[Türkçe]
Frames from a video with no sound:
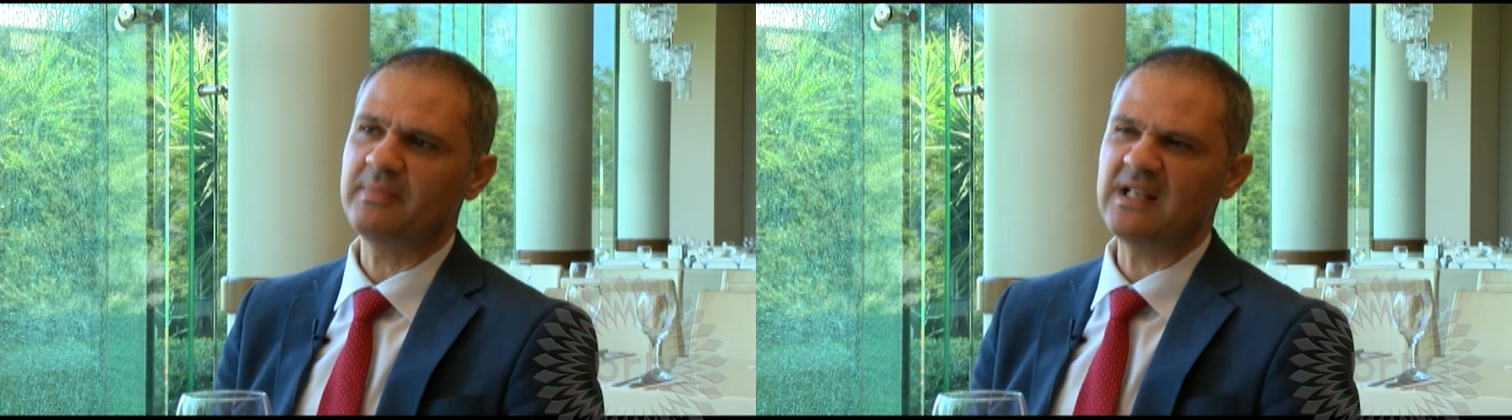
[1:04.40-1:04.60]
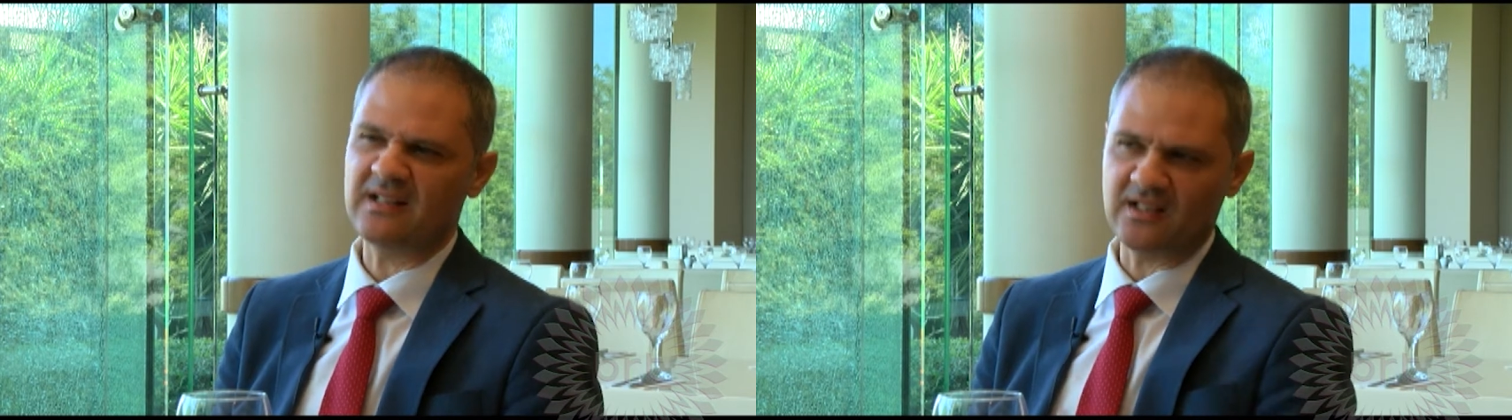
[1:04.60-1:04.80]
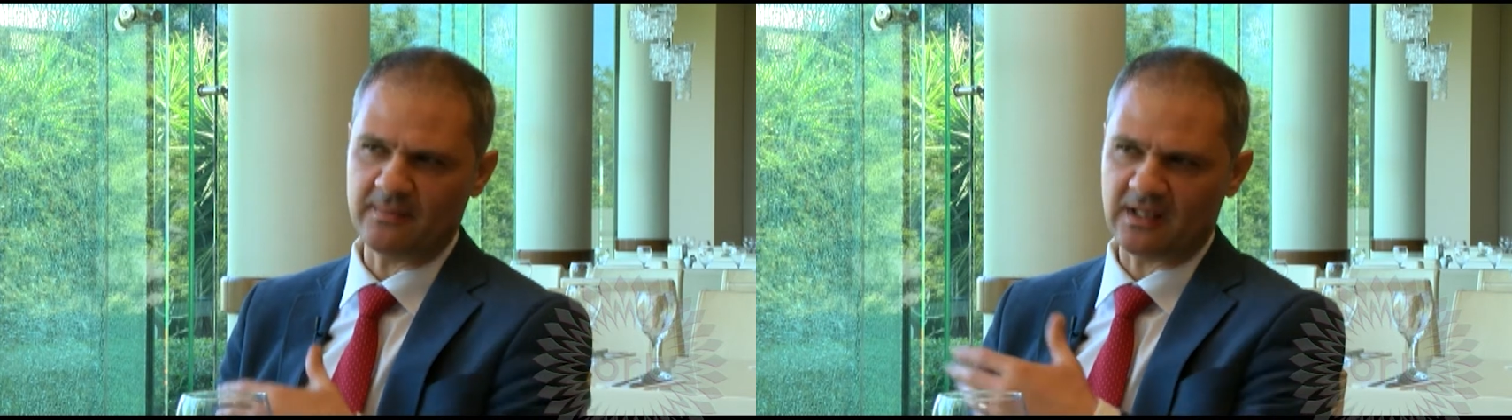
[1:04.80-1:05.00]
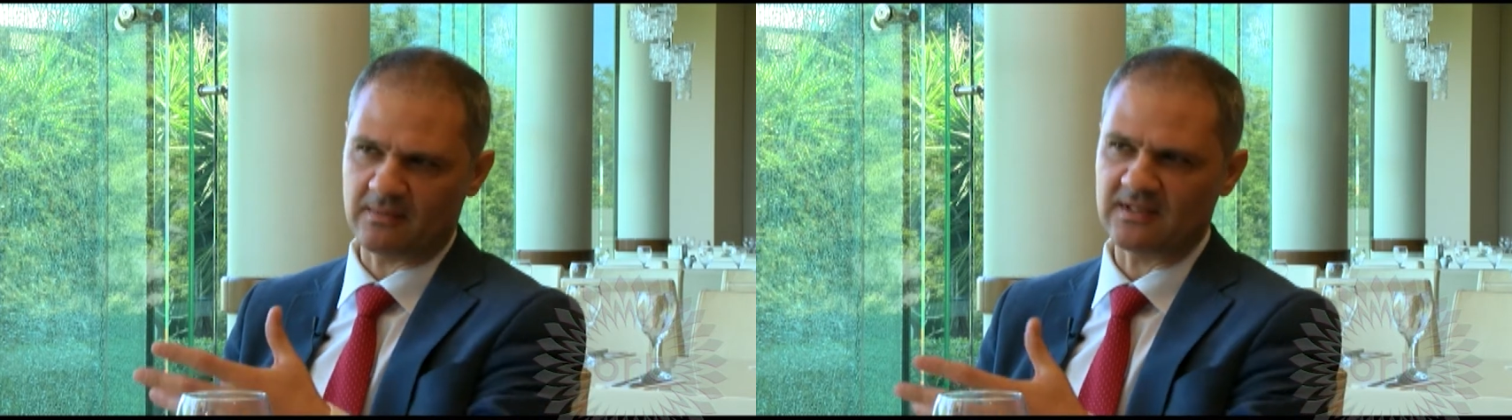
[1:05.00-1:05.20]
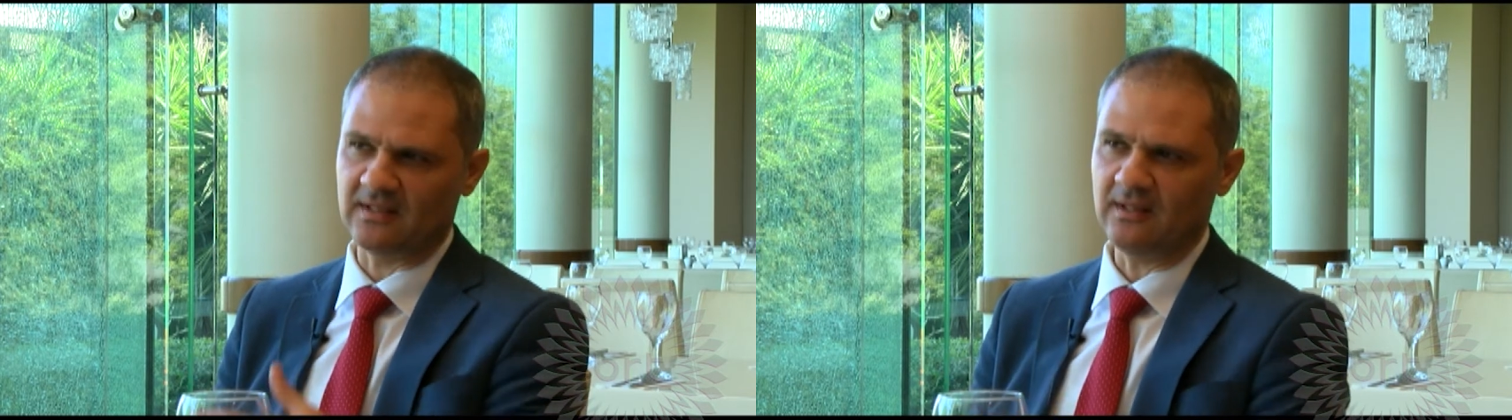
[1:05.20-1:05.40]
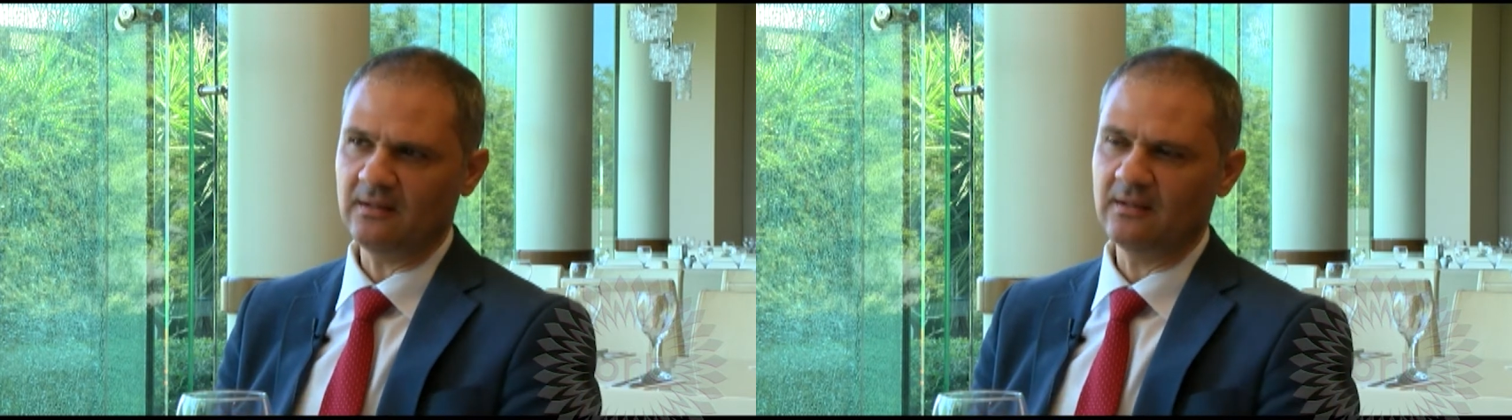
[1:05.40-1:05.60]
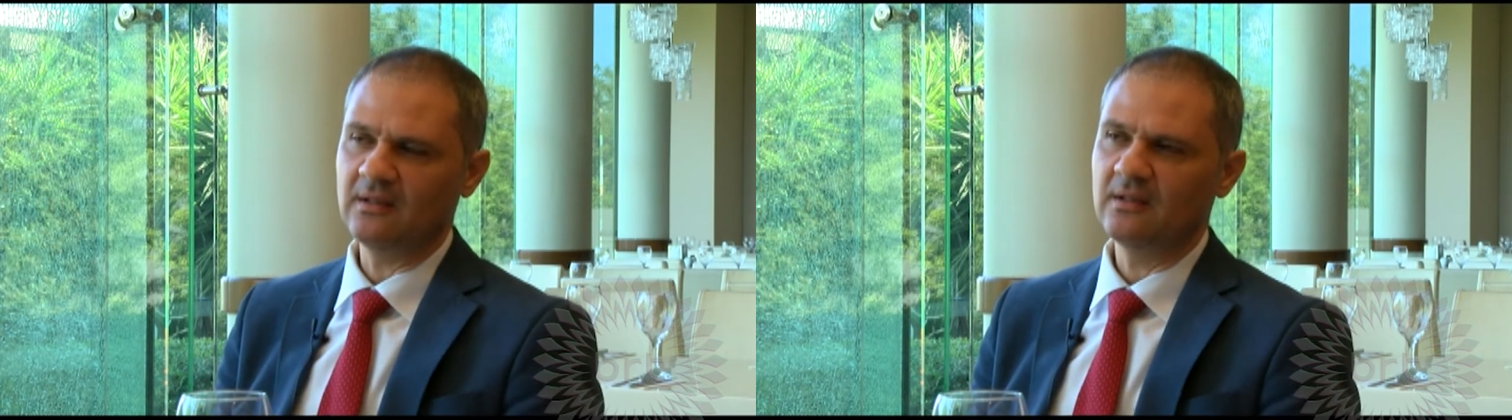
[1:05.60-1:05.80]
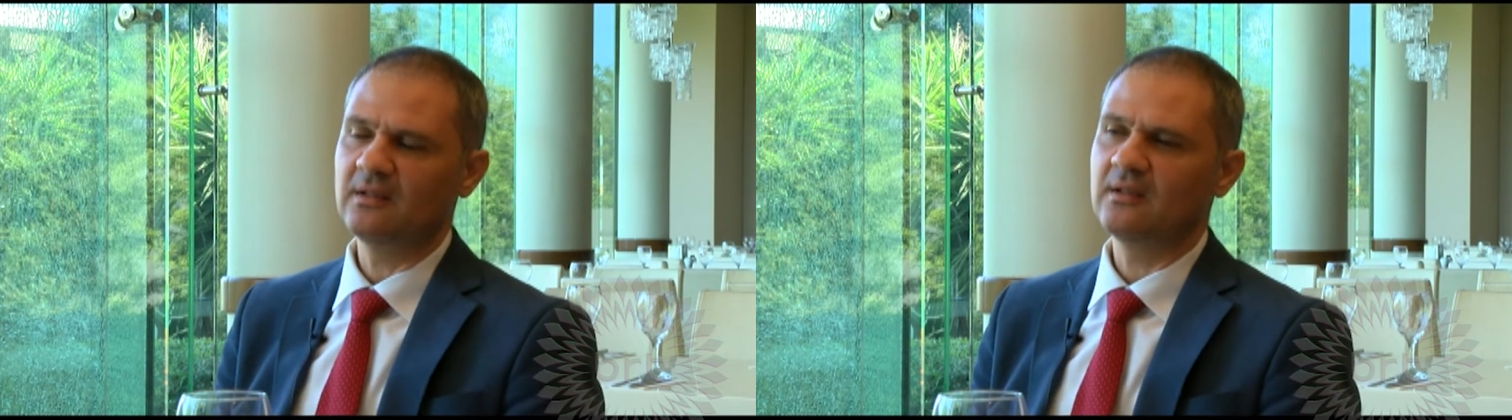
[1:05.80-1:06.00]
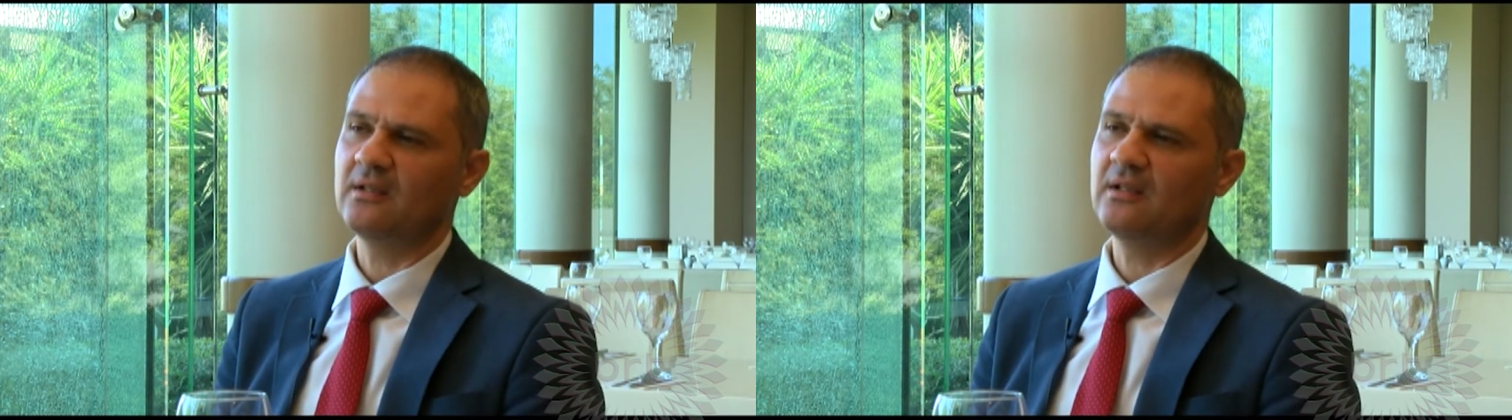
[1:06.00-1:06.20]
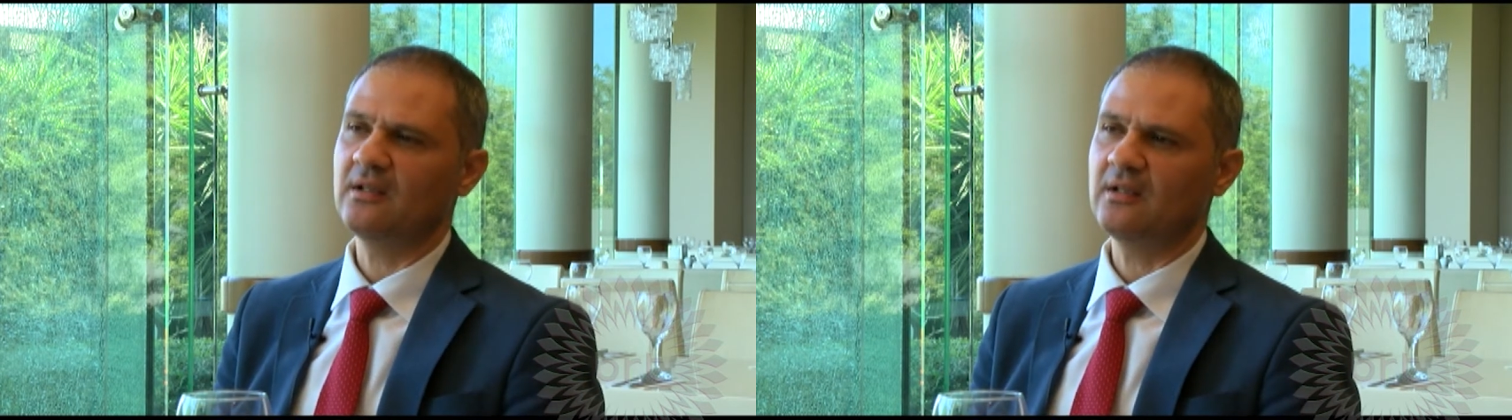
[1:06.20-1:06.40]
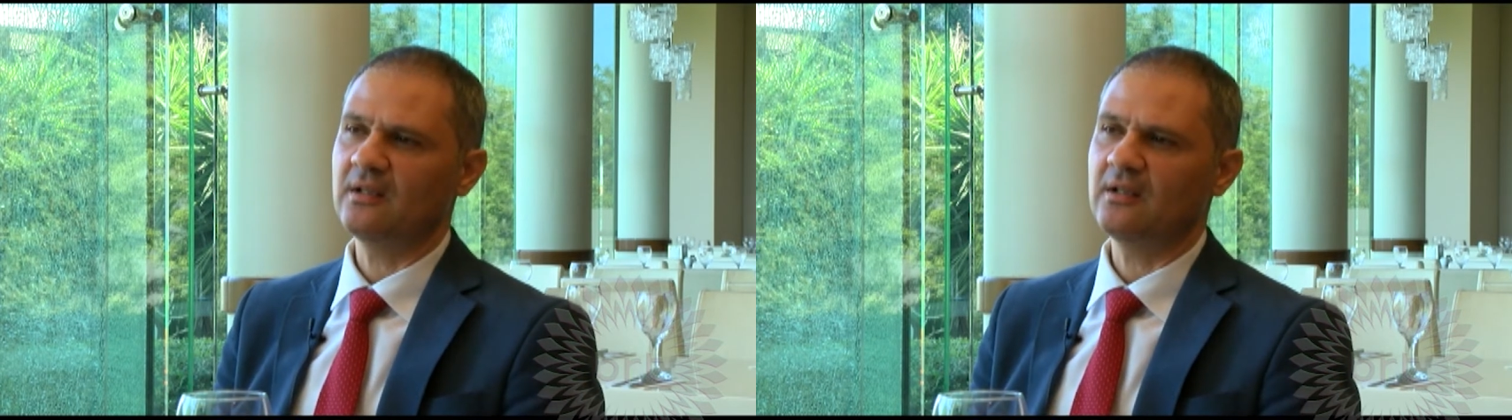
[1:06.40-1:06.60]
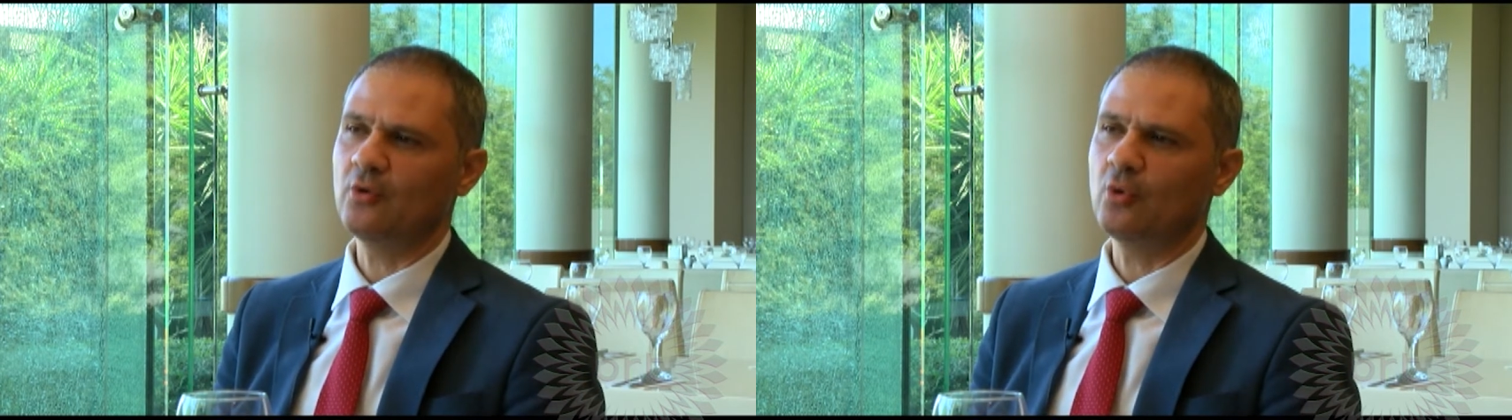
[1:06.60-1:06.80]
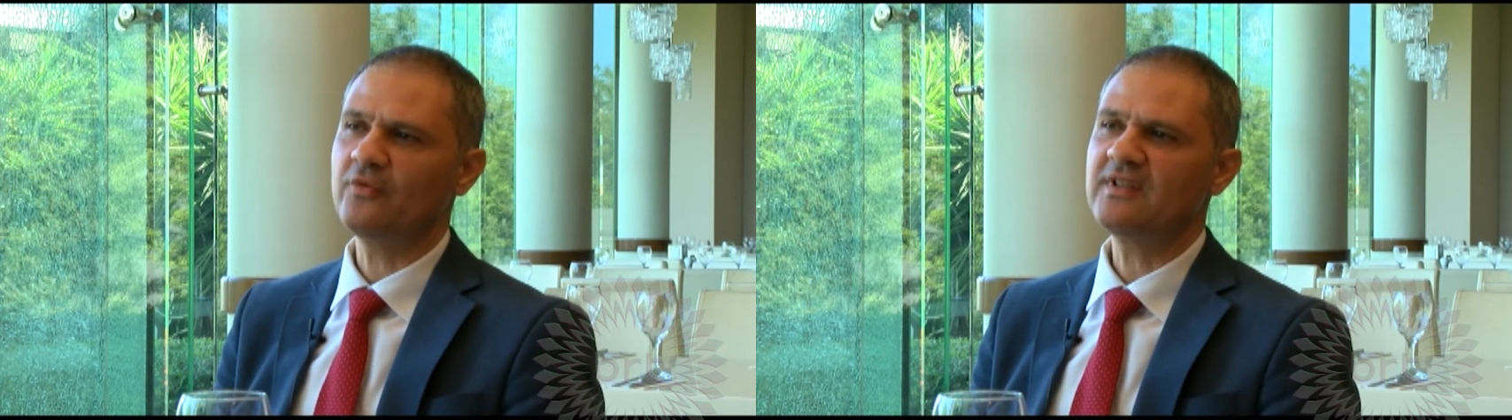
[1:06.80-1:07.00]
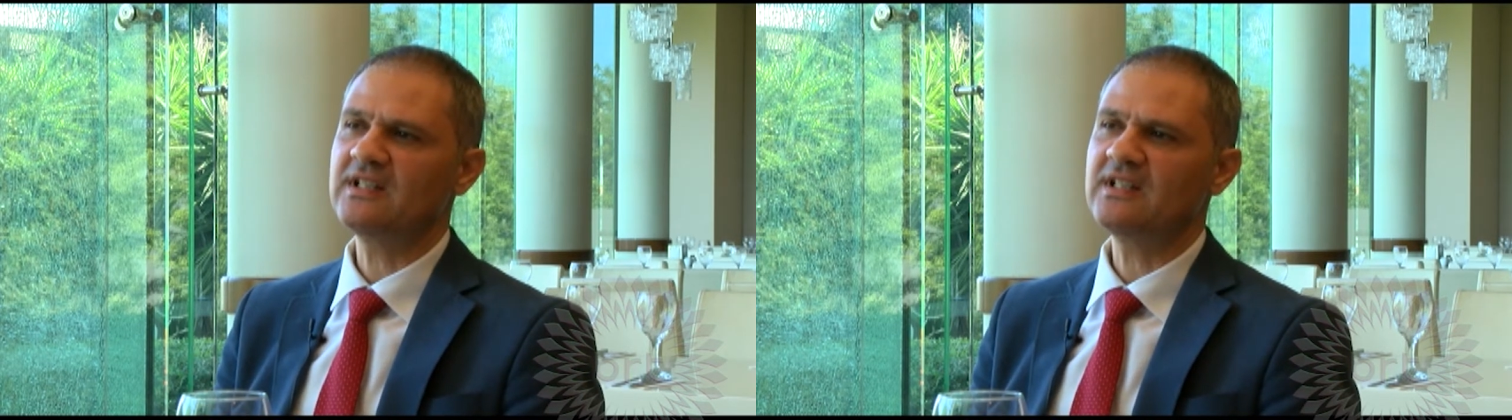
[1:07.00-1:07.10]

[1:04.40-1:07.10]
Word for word: biriktirmek mesela. Hı e, hı. doğru ve